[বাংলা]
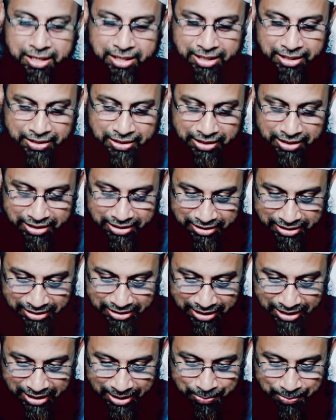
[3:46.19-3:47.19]
এই যে যেটা
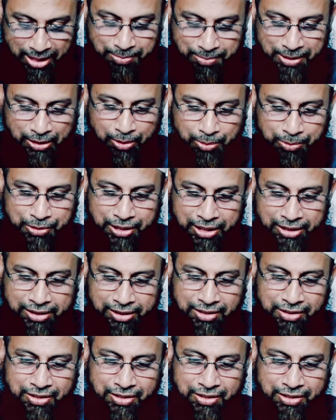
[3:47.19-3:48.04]
এমলার মাধ্যমে শিখতেন